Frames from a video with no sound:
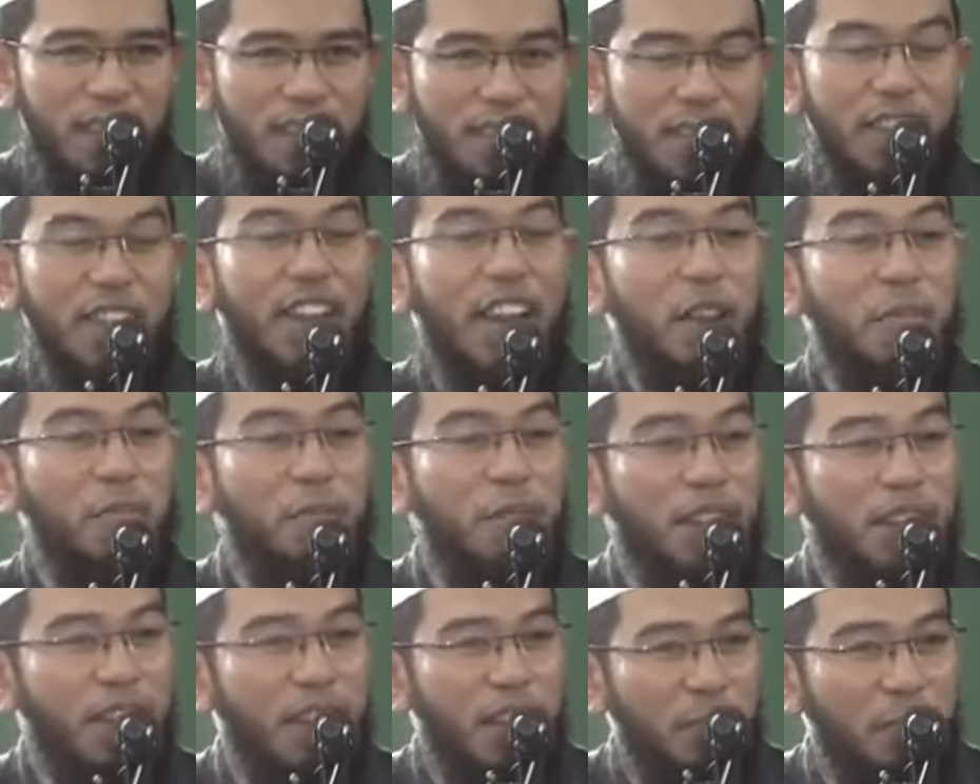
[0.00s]
Saya akan
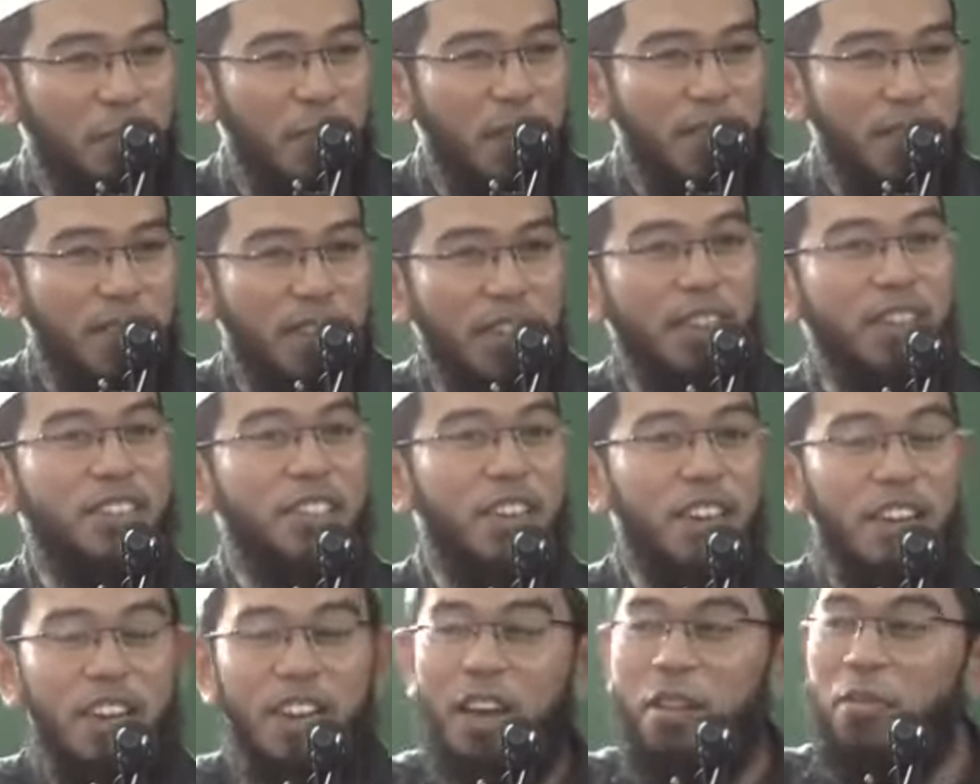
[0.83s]
ambil dengan paksa dan
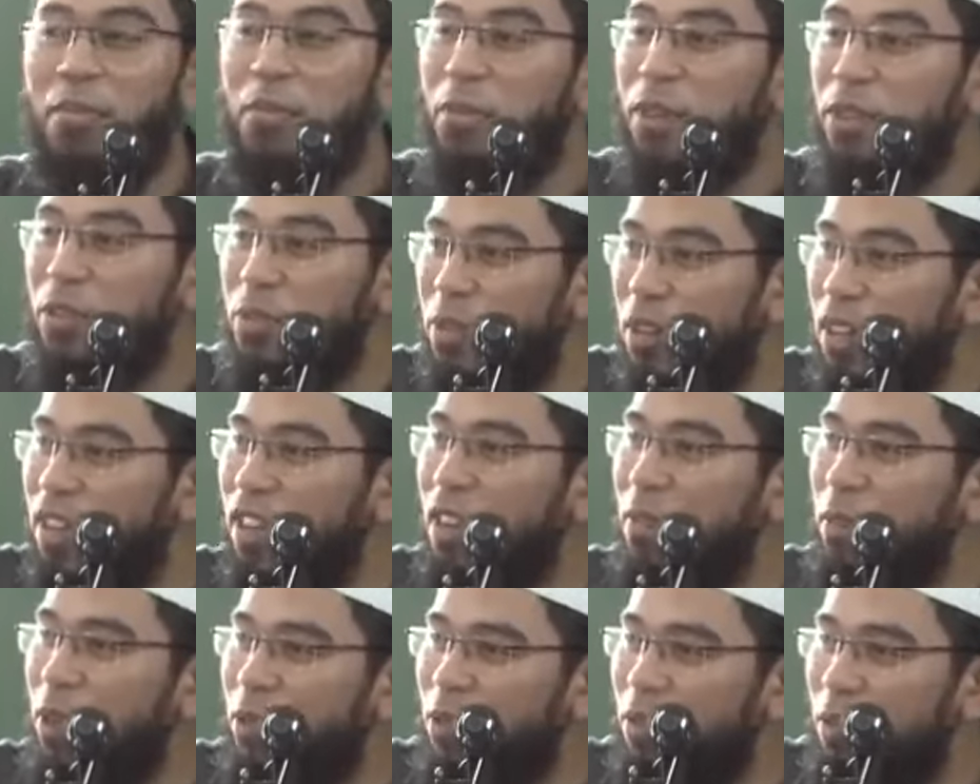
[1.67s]
saya akan masukkan
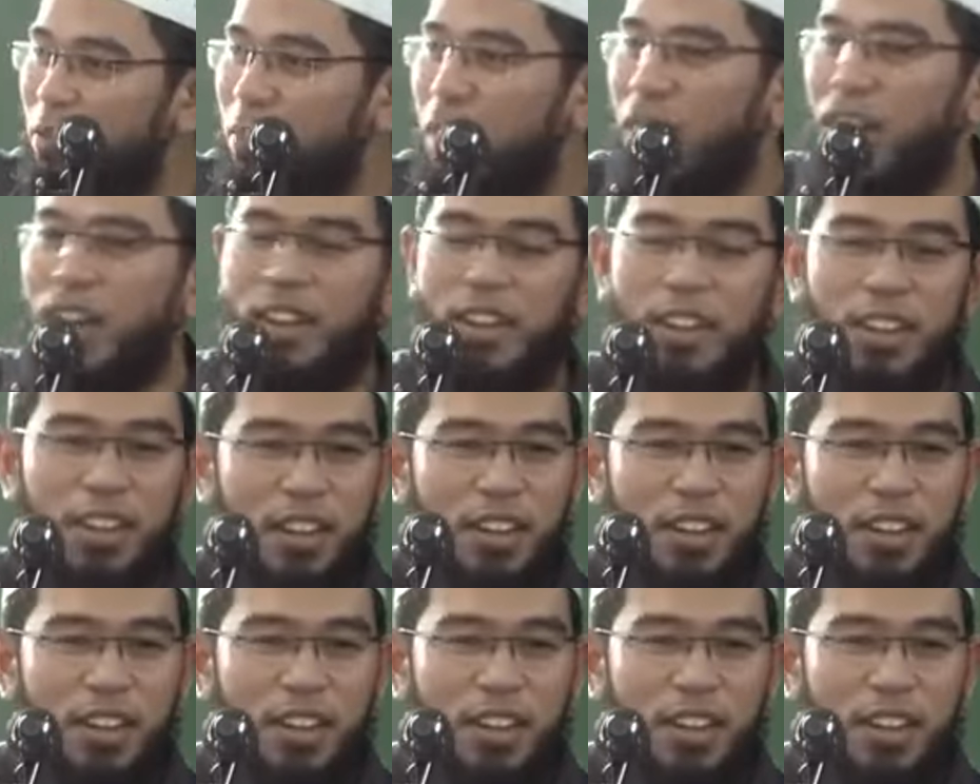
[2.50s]
ke Baitul Mal.